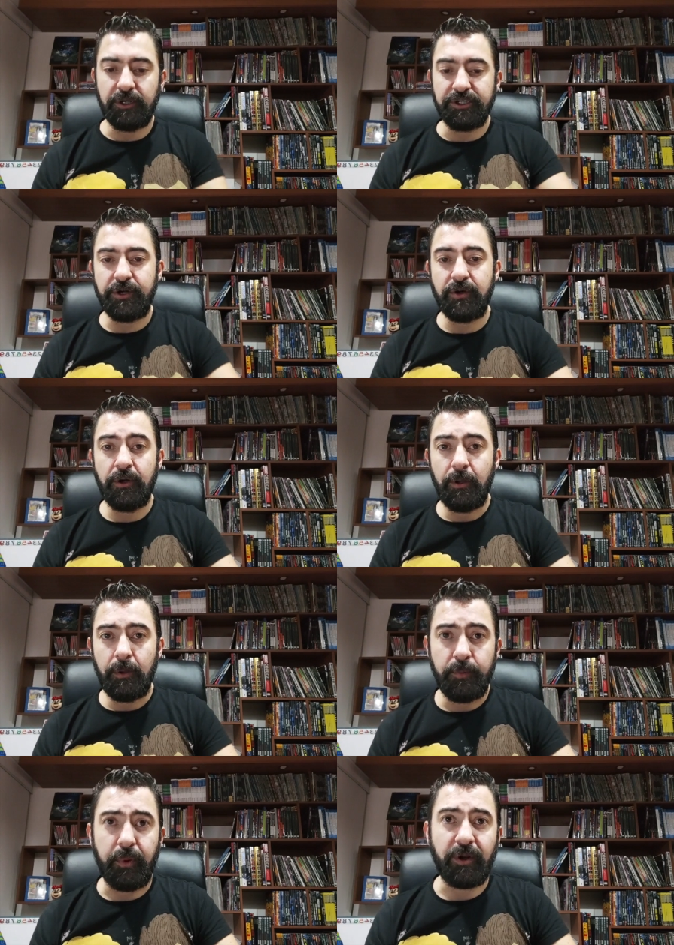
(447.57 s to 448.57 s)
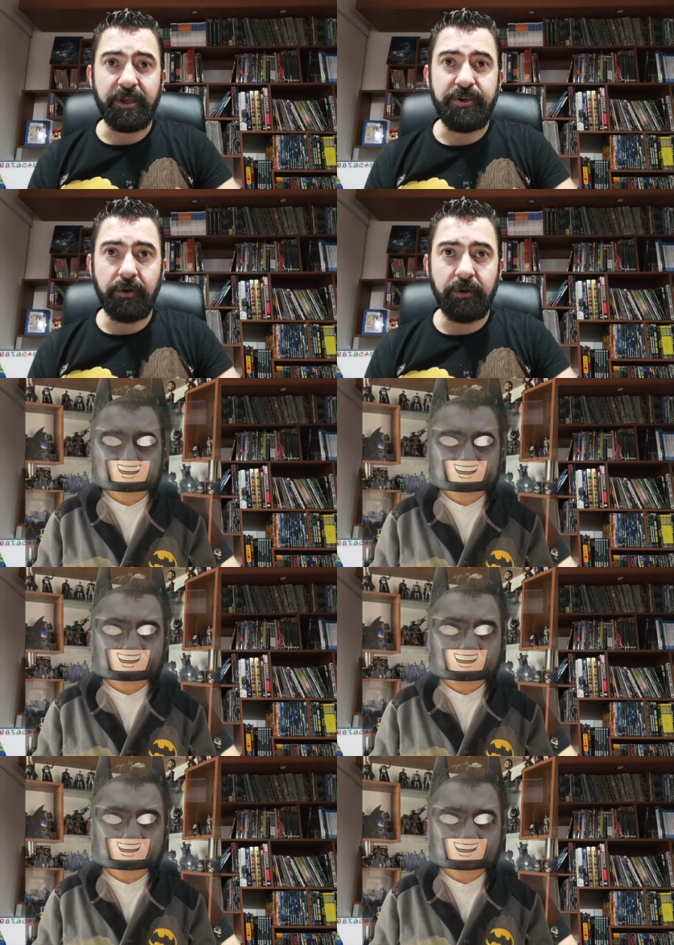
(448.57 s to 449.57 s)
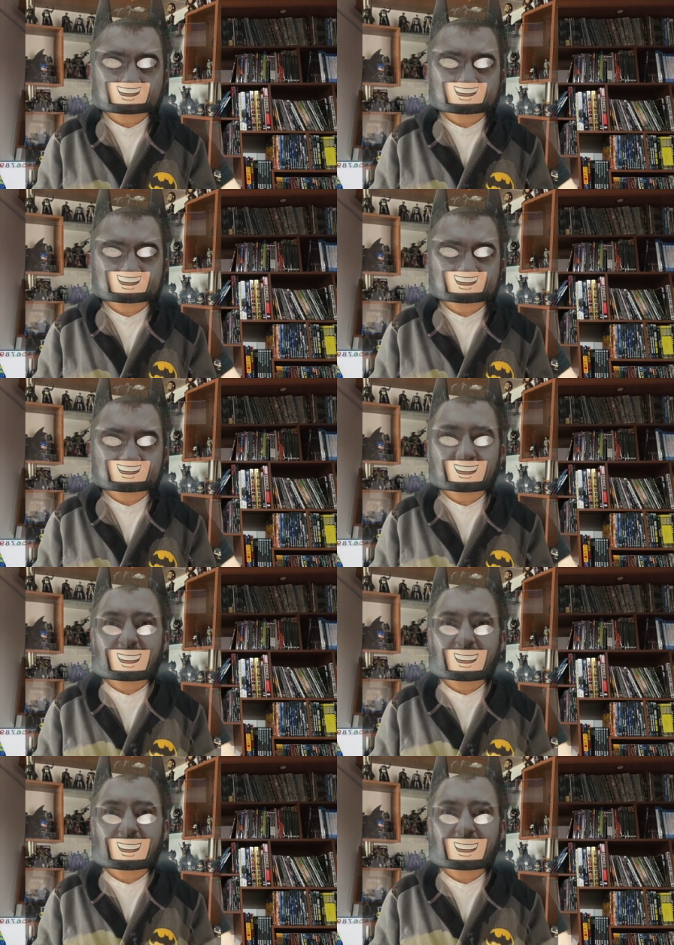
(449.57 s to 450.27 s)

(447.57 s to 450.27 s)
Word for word: Y yo les digo, porque yo soy Batman